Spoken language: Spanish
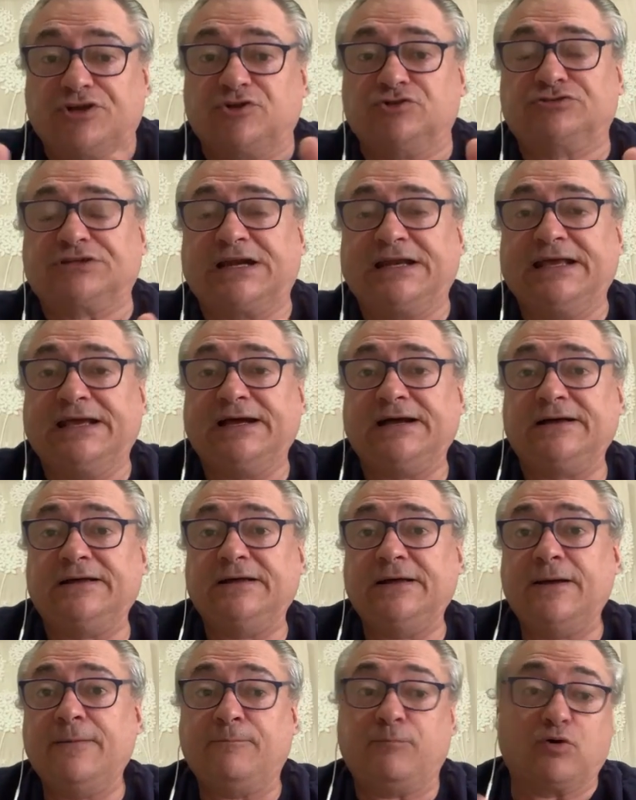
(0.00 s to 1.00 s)
y en otra
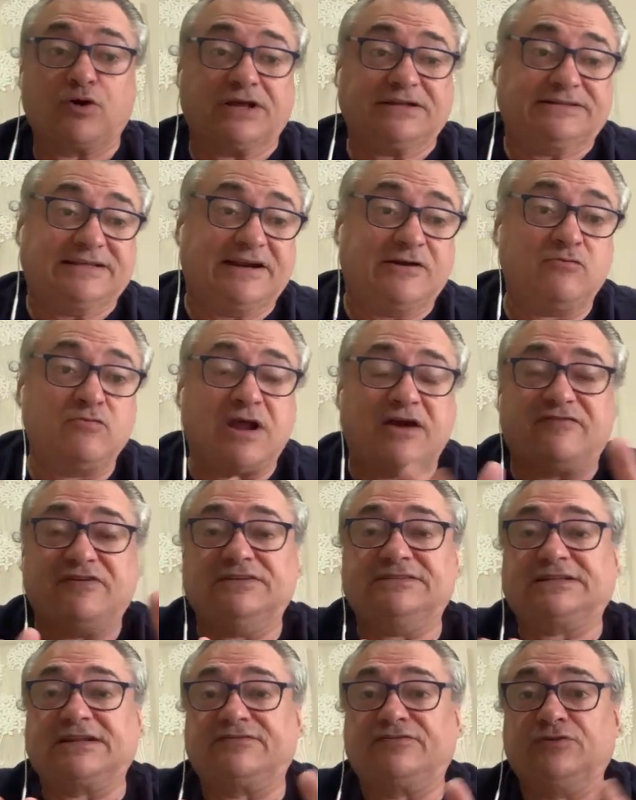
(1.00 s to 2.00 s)
liga porque tienen una
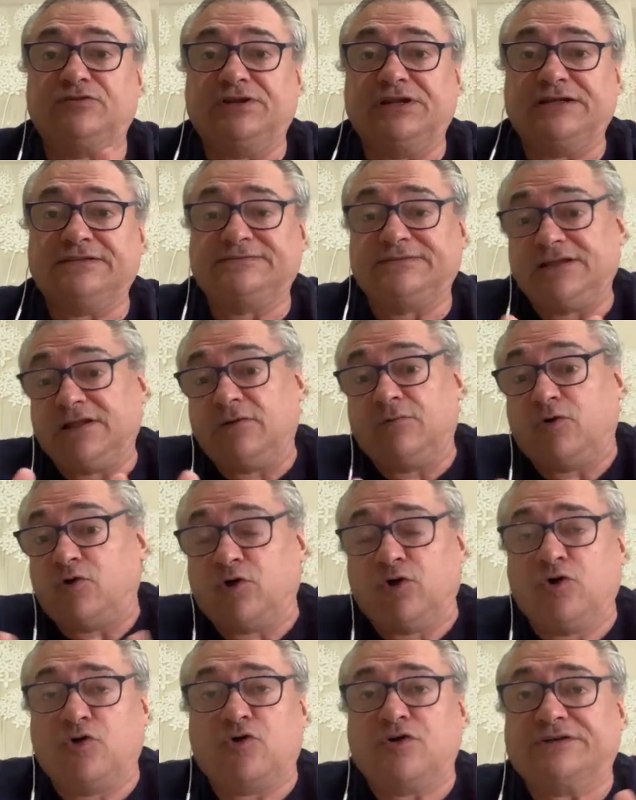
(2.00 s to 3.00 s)
filtración directa y a lo
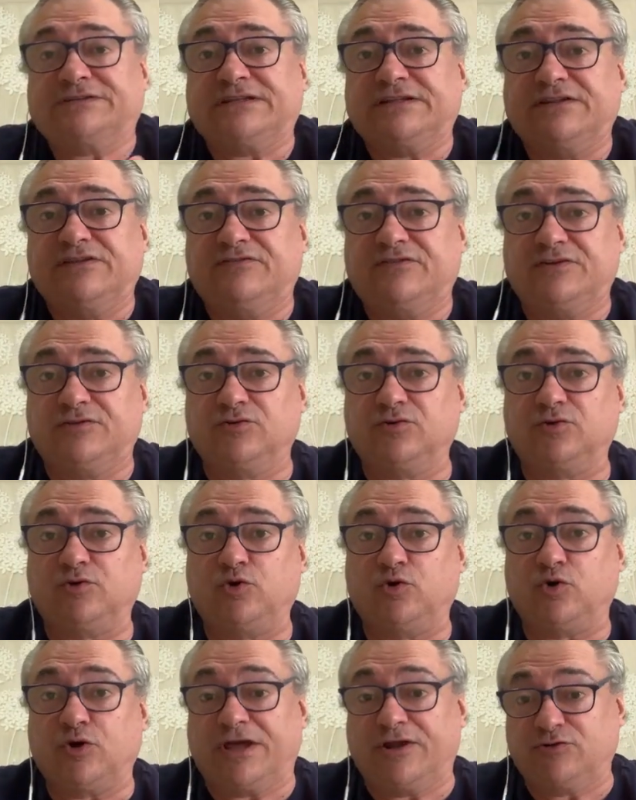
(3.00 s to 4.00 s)
mejor no nos están diciendo
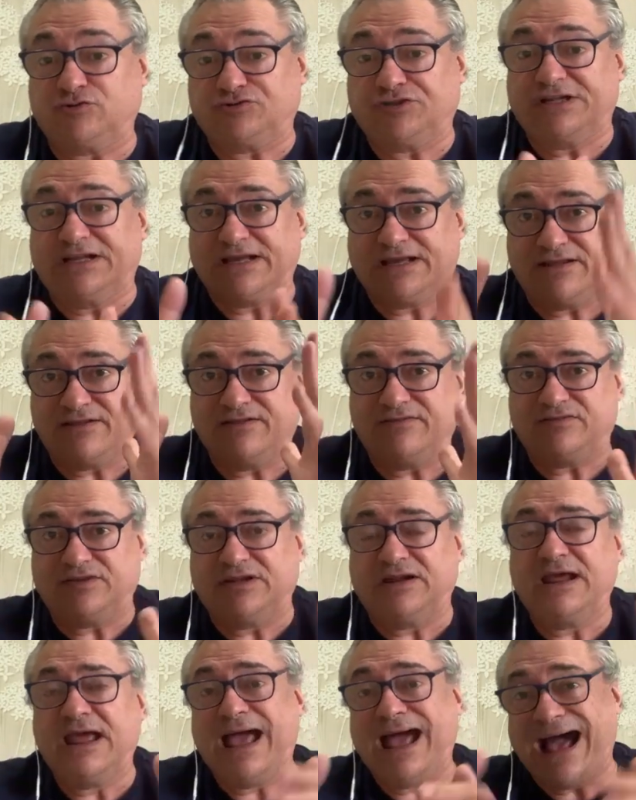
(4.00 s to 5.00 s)
lo que nos tienen que
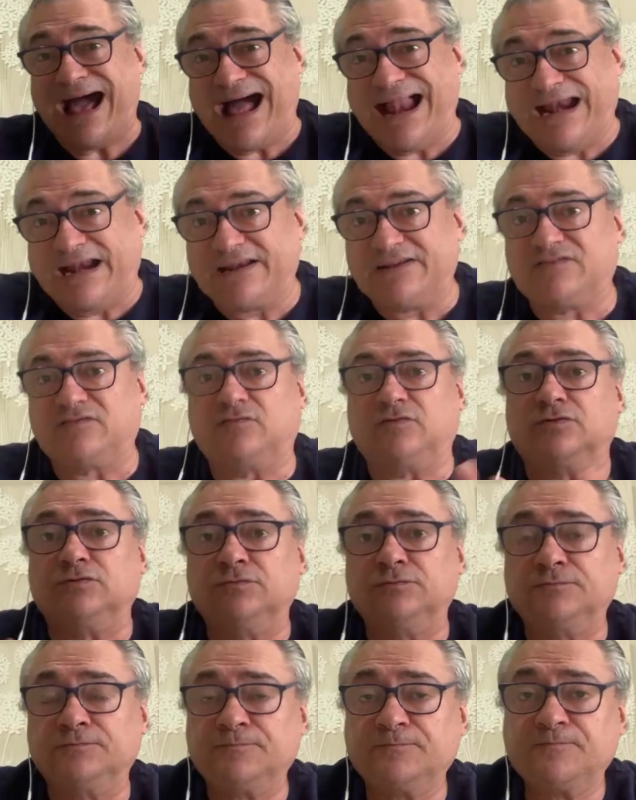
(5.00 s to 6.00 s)
decir al resto.
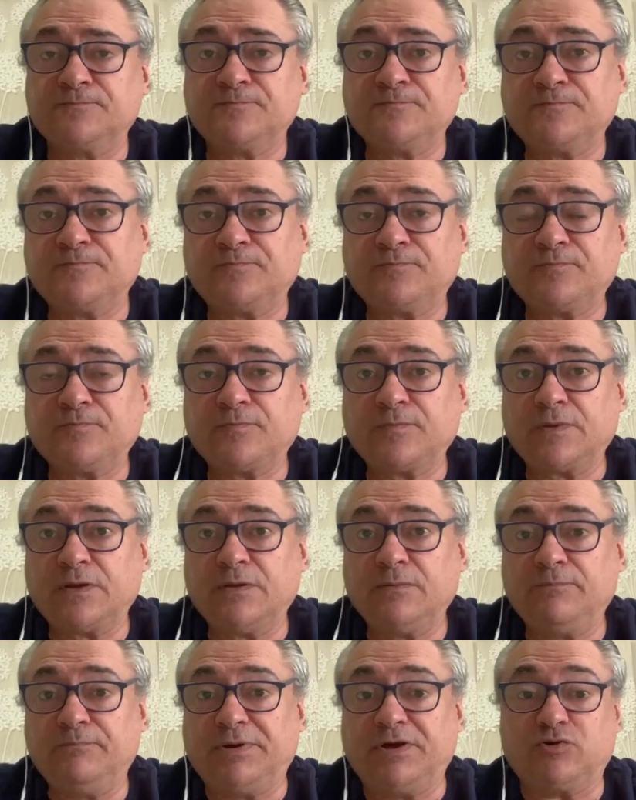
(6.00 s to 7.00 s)

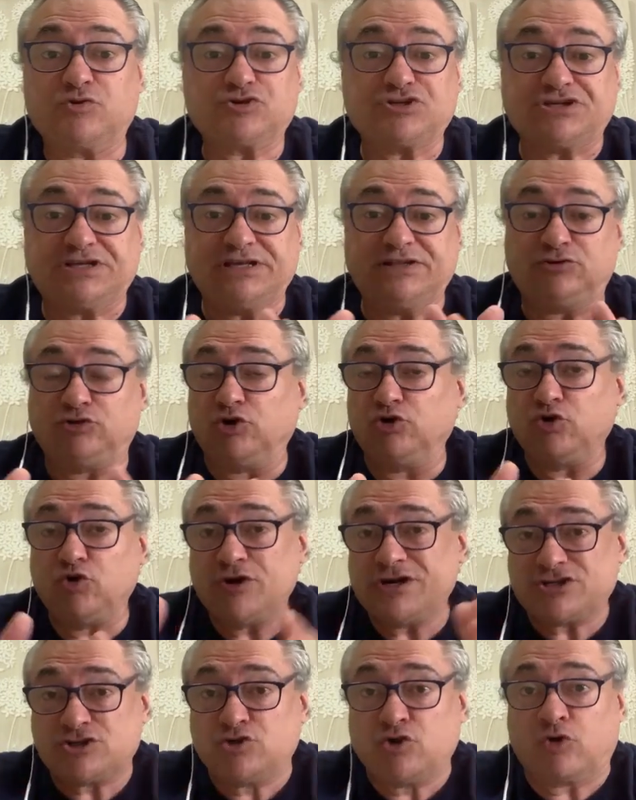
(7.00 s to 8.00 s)
Pero si todo
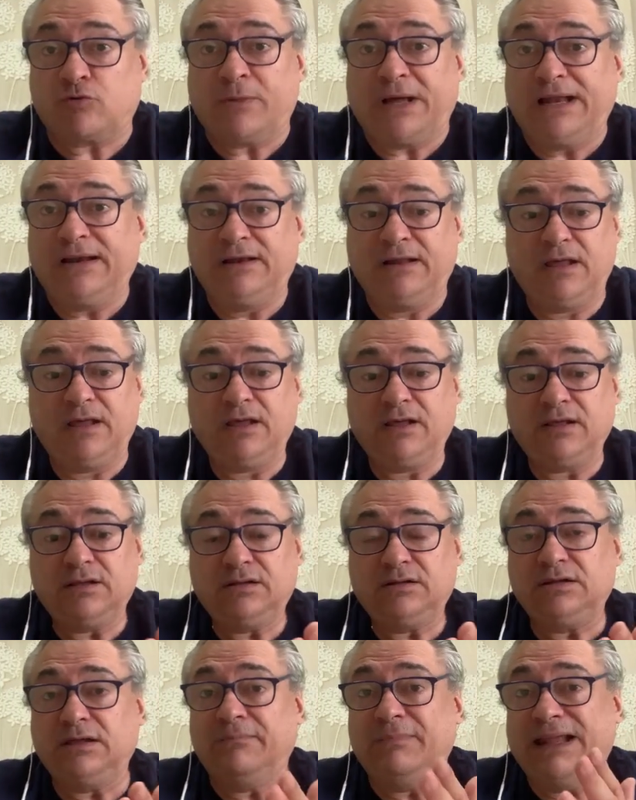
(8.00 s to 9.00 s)
es normal,
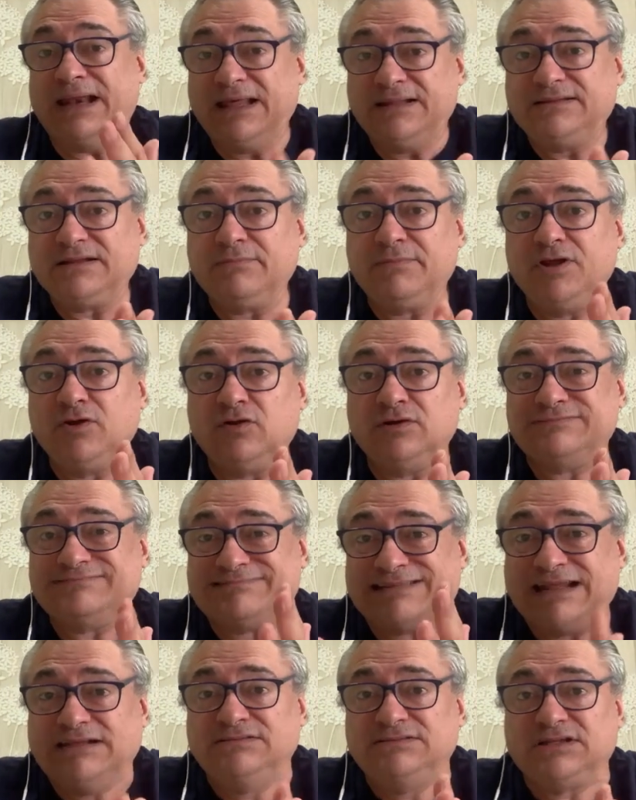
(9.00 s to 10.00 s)
Dembélé terminó el
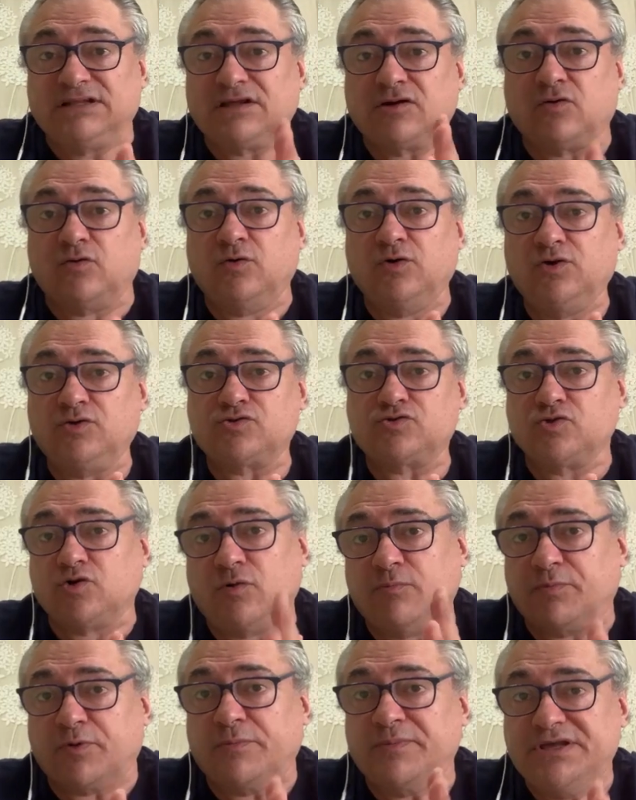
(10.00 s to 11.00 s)
30 de junio su
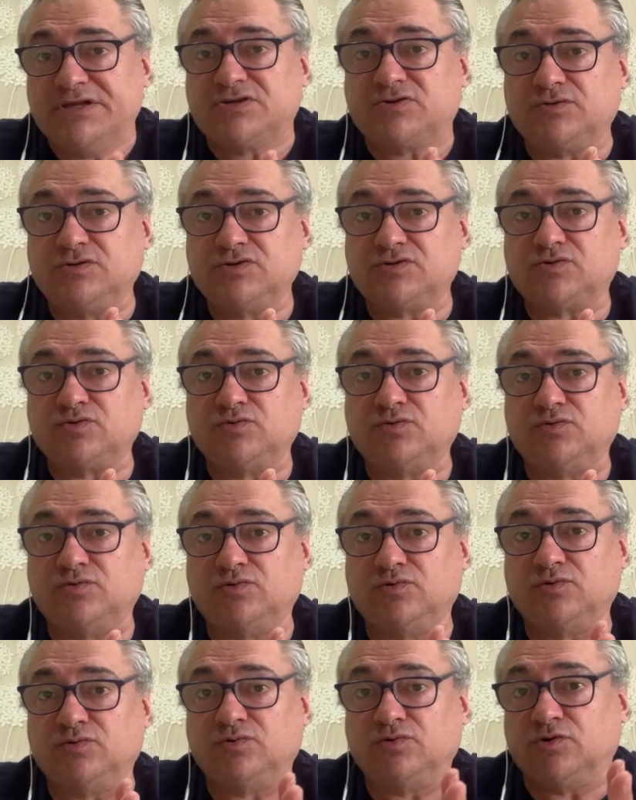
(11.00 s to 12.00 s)
compromiso y
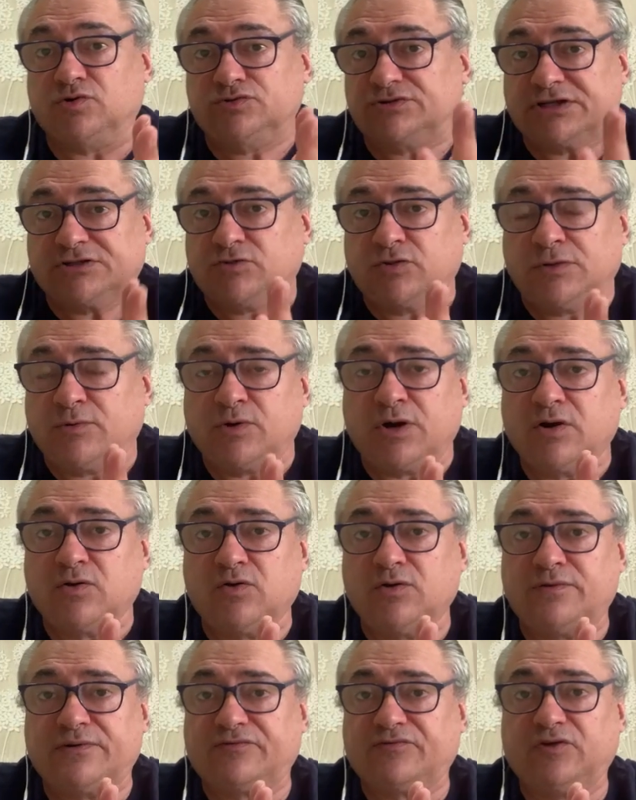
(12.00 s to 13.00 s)
su contrato laboral
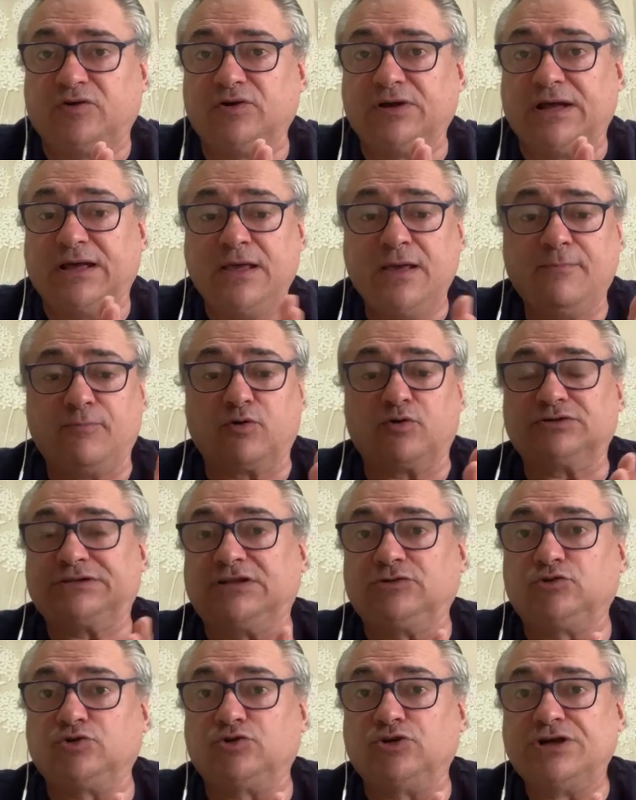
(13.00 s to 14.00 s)
con el Barcelona. Por lo
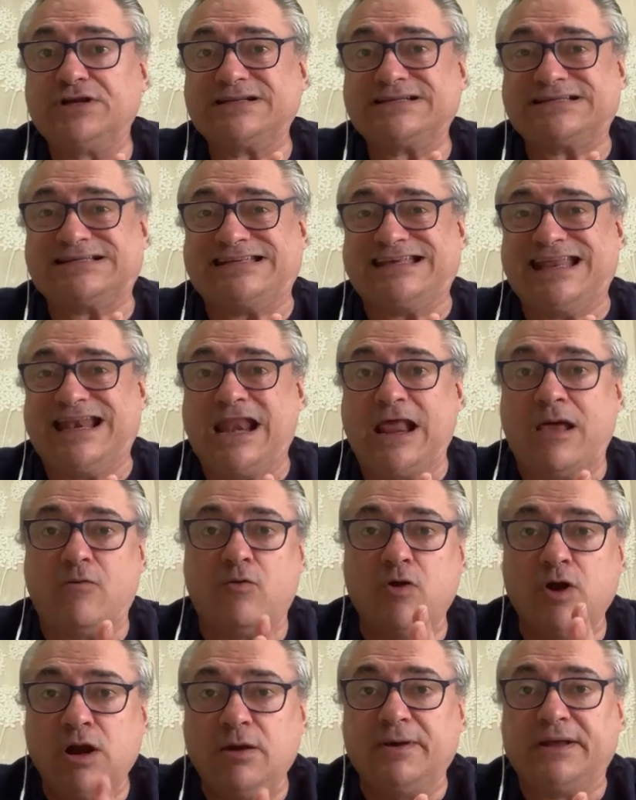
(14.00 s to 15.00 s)
tanto, si le
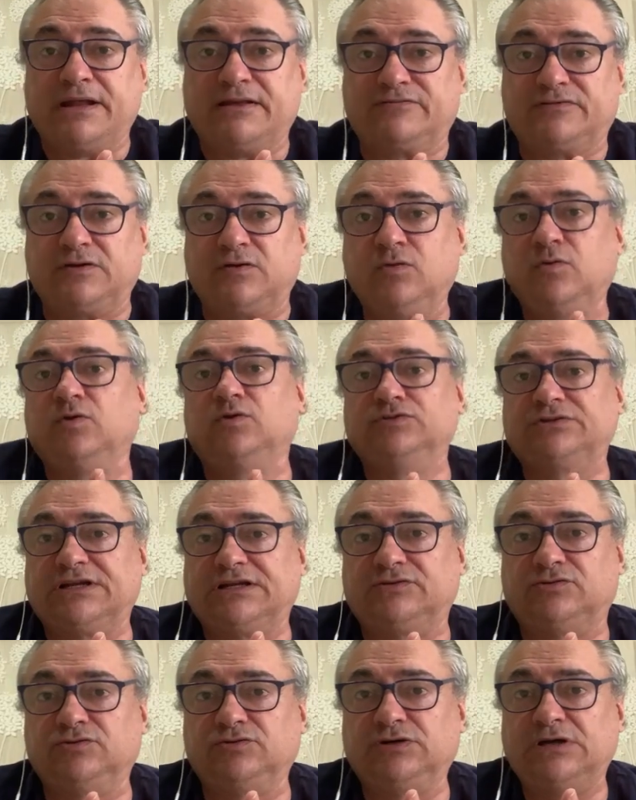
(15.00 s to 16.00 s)
vuelven a hacer un
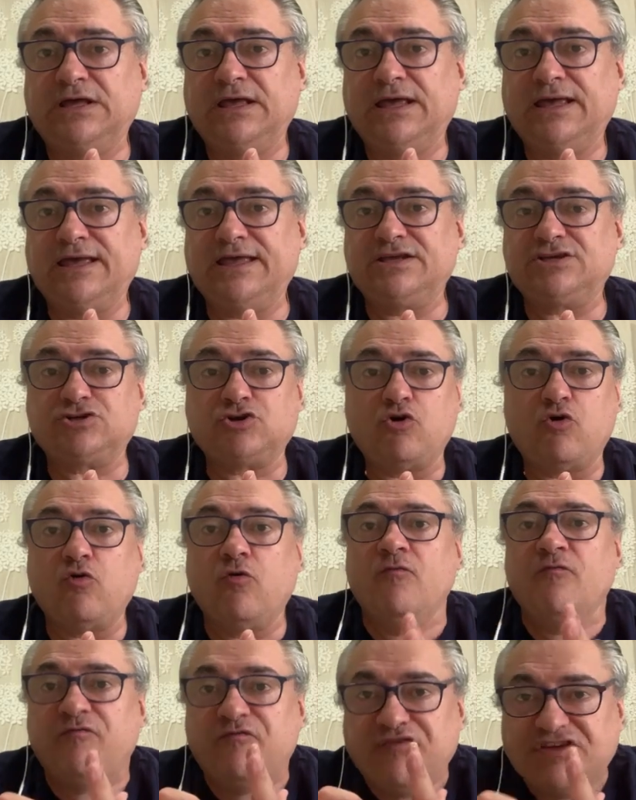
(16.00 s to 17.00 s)
contrato, es
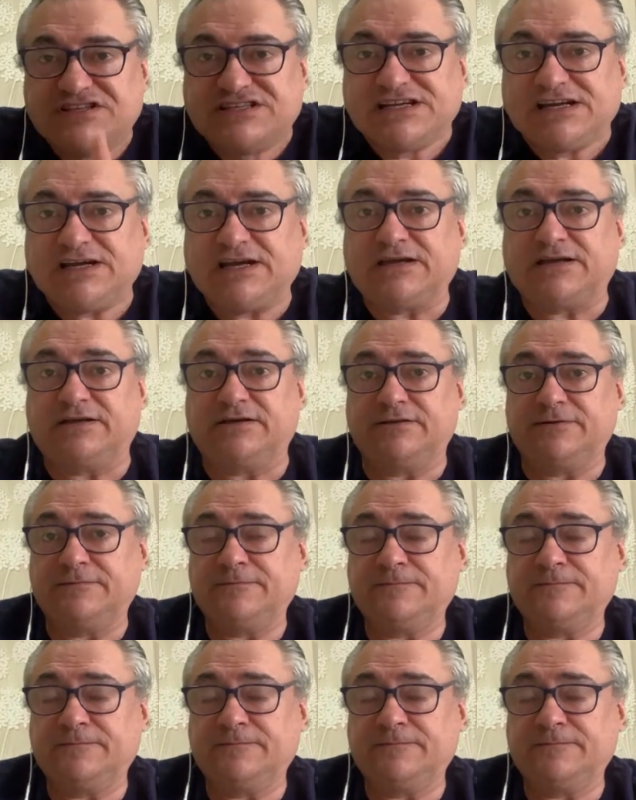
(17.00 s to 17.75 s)
un fichaje.